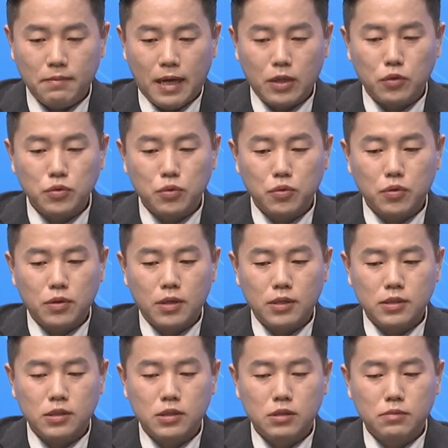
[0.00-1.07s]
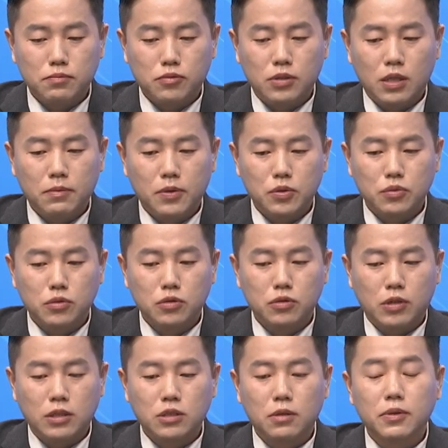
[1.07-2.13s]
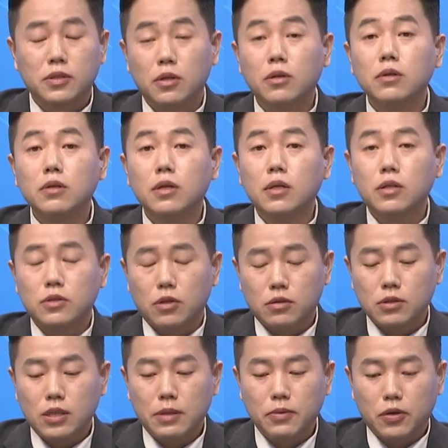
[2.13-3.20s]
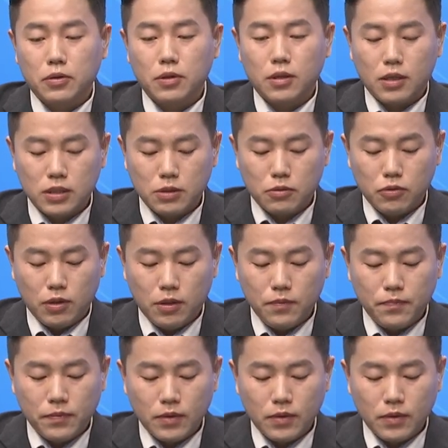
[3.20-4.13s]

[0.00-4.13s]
만 원 정도까지는 분할 매수 관점에서 접근하면 어떨까 싶고요.